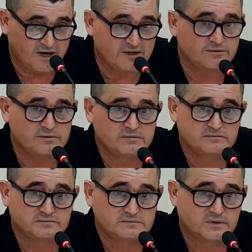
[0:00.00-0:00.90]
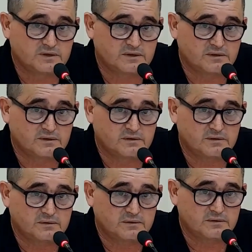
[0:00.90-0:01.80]
correndo
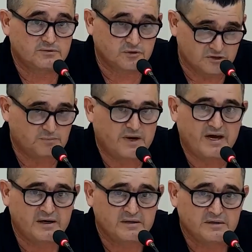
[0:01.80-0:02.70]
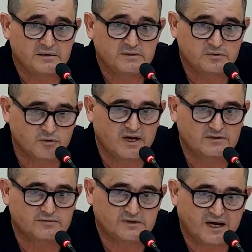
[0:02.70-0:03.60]
nos pés
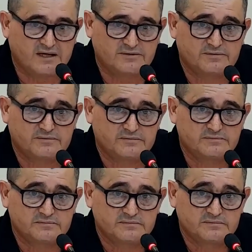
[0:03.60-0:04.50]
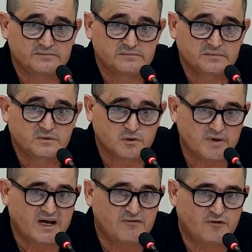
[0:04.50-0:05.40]
do Elton Tato,
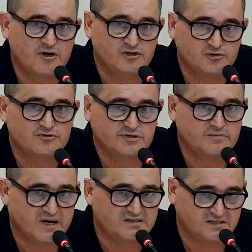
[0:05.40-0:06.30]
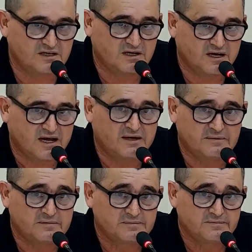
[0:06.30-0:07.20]
como ela foi junto em Brasília
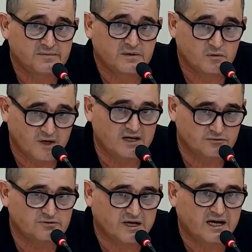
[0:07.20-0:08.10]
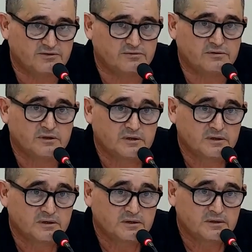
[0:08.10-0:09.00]
lá, o Elton Tato